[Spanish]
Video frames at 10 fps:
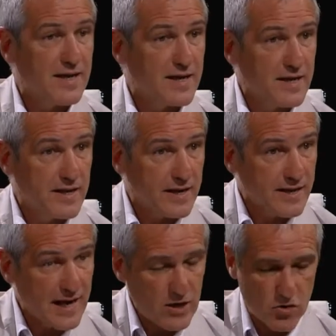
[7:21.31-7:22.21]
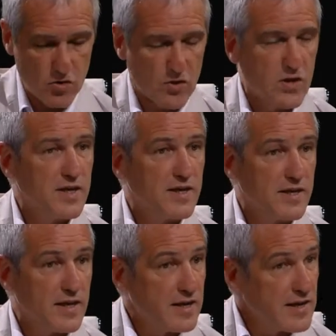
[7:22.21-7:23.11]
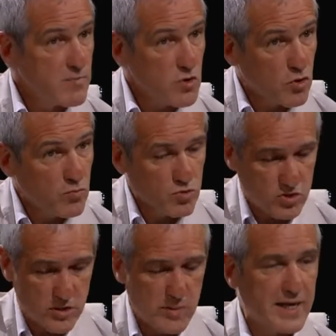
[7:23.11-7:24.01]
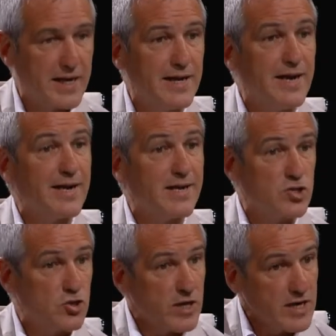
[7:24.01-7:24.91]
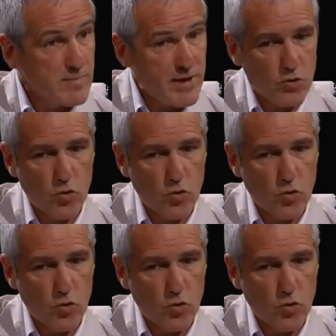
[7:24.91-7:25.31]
generan calor, generan biocombustibles, generan ración animal.